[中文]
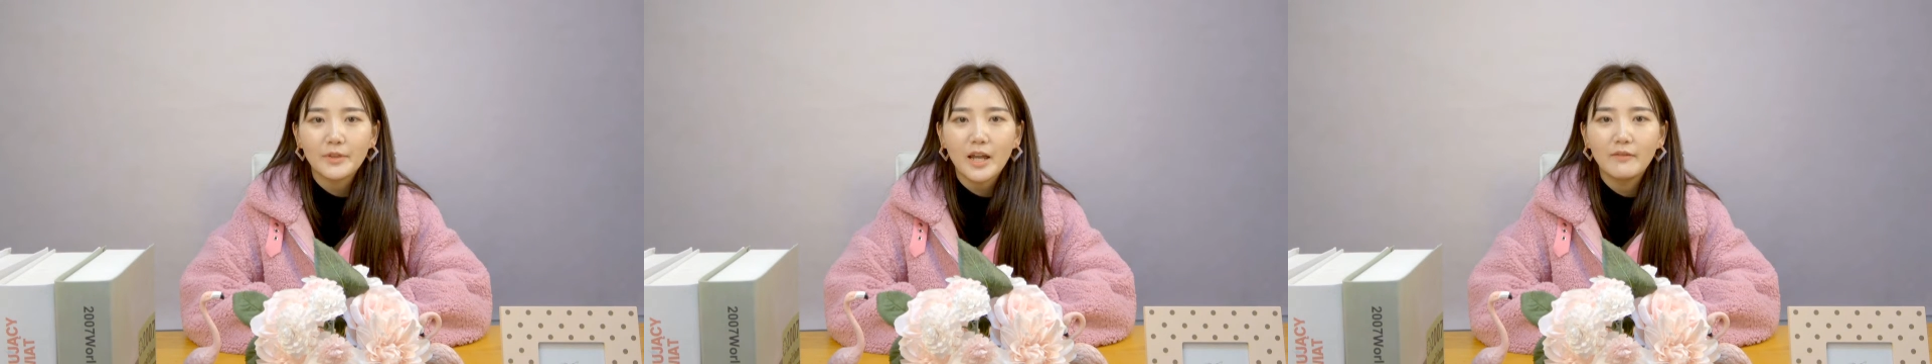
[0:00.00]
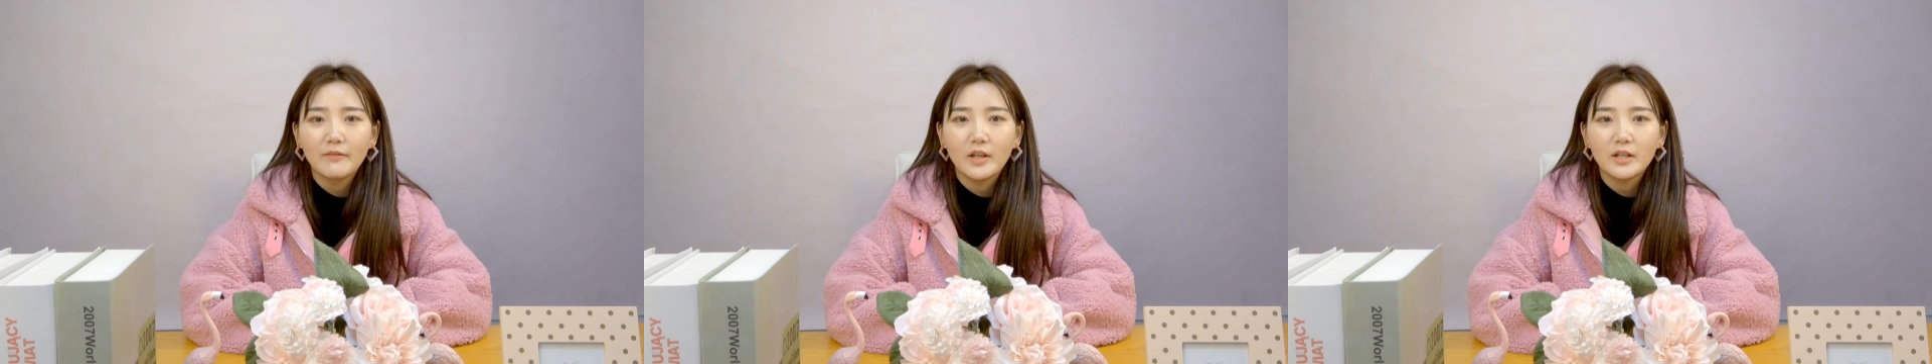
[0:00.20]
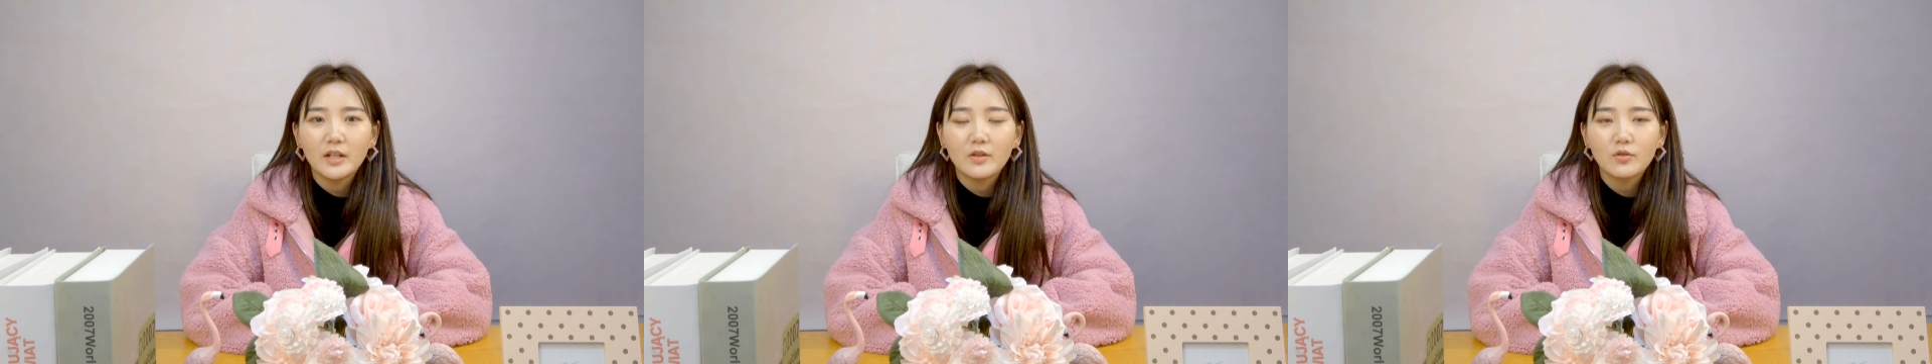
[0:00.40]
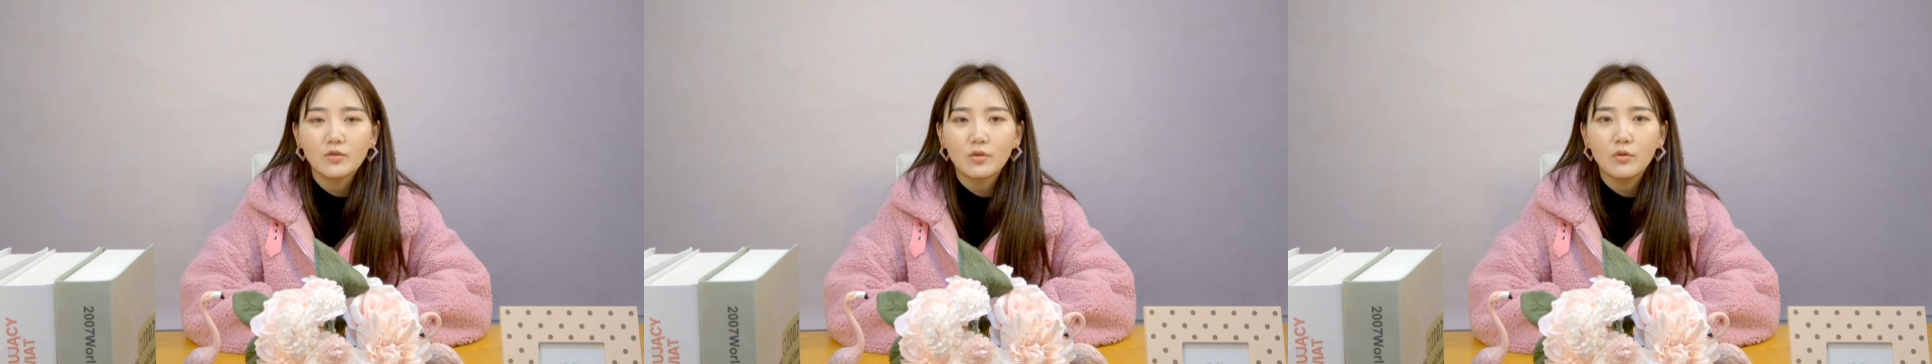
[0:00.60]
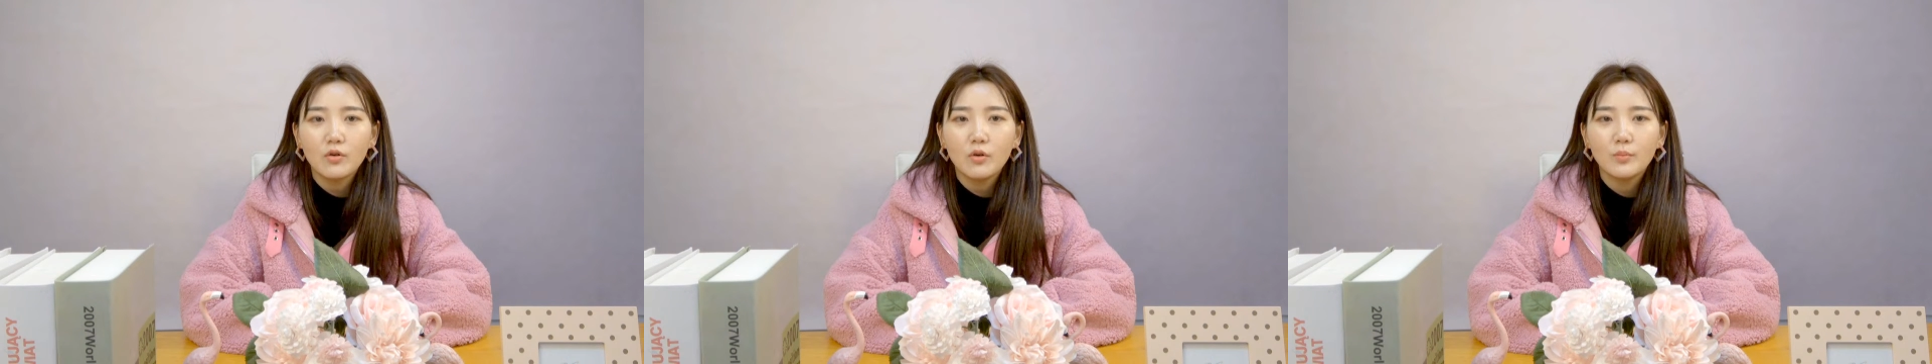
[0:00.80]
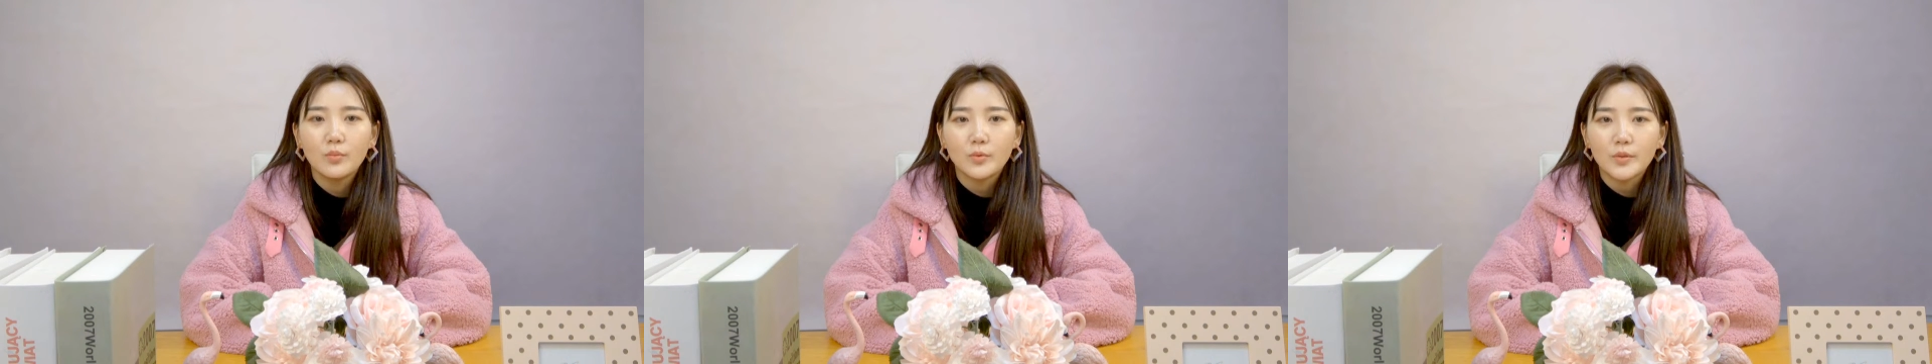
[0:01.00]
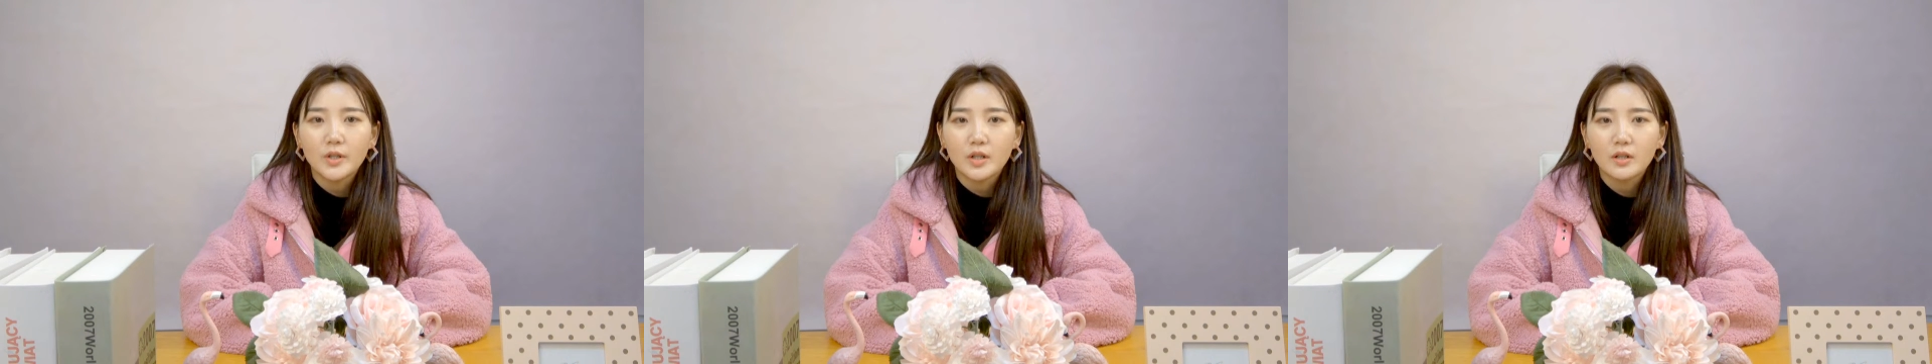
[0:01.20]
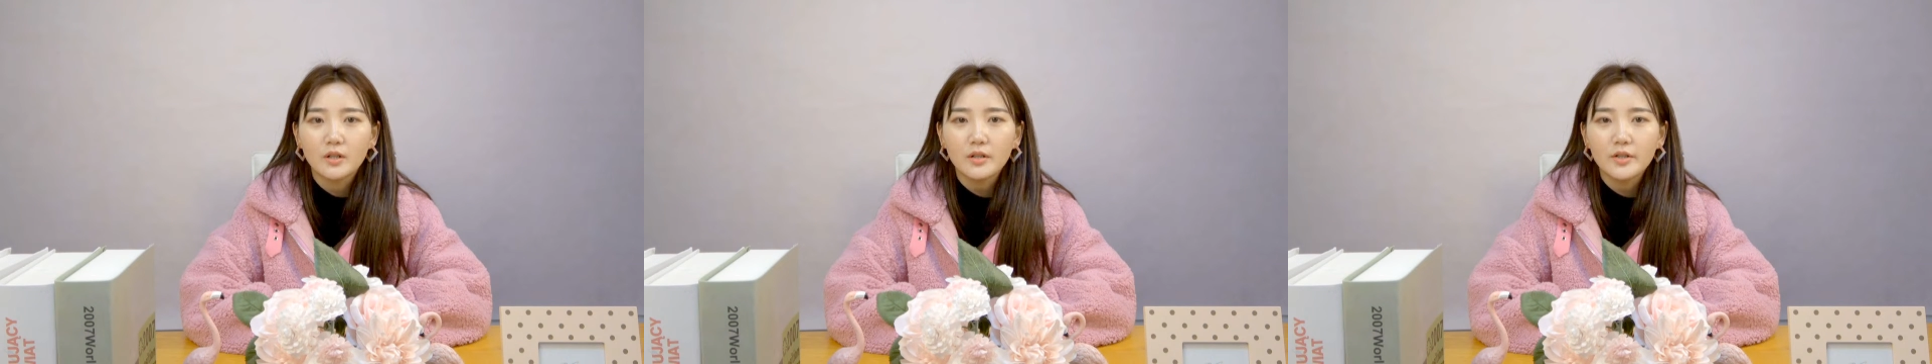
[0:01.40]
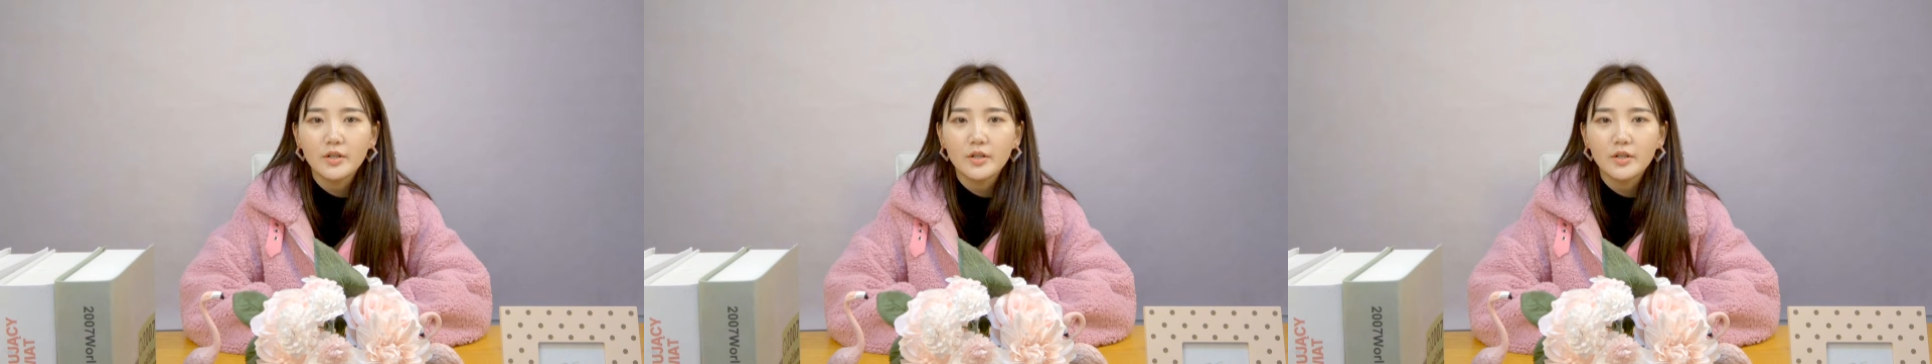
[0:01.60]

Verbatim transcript: 但为人忠厚朴实，